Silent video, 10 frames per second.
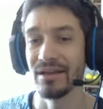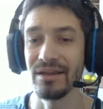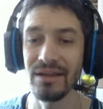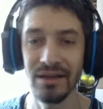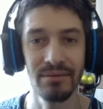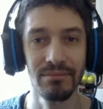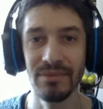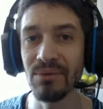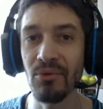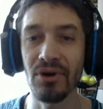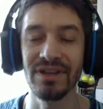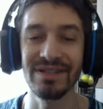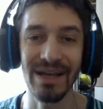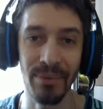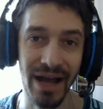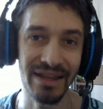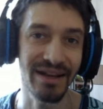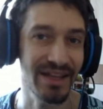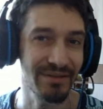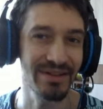И не мог не собрать,
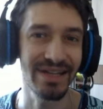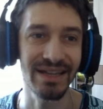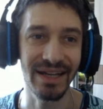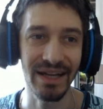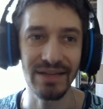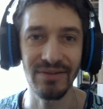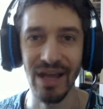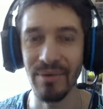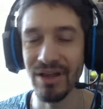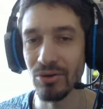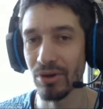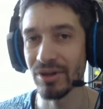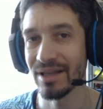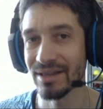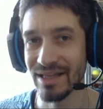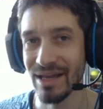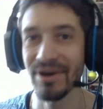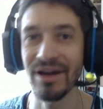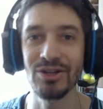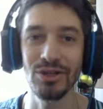хотелось открыть, время идет, Кантона
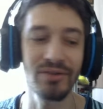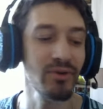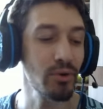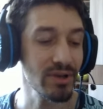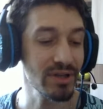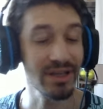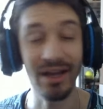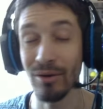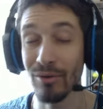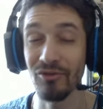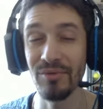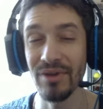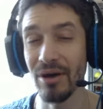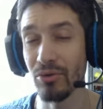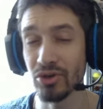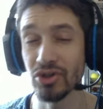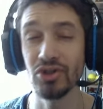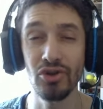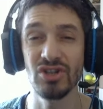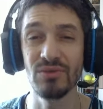пока еще не выходит, а игроков у меня
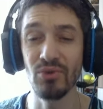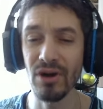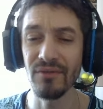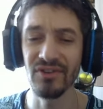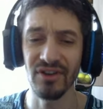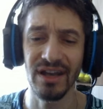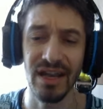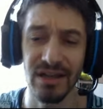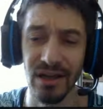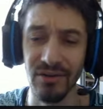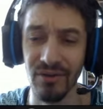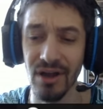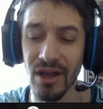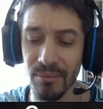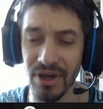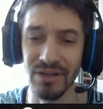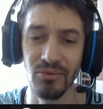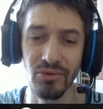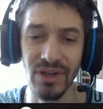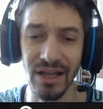очень-очень много высокорейтингов, поэтому
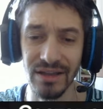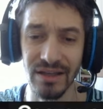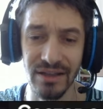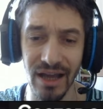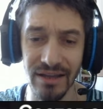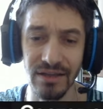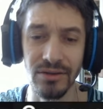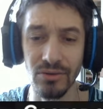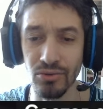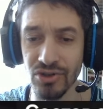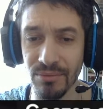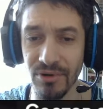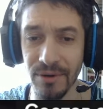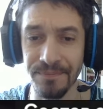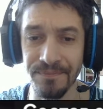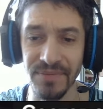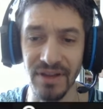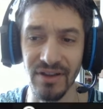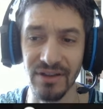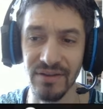куда-то их тратить нужно было.
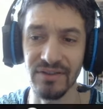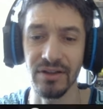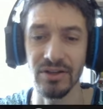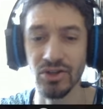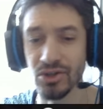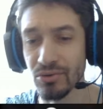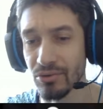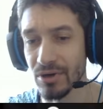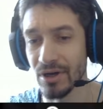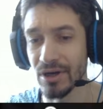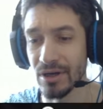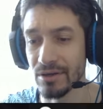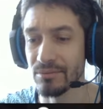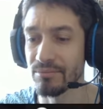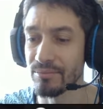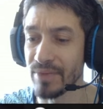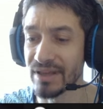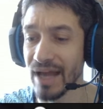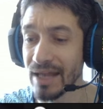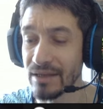Соответственно, решил э,
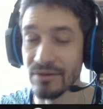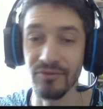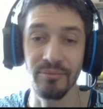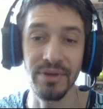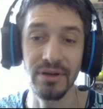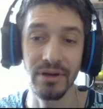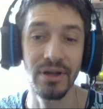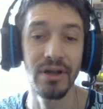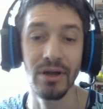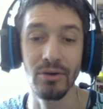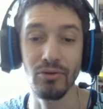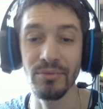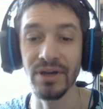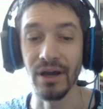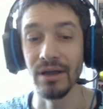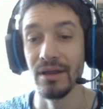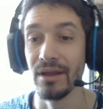потратить в пик кумира.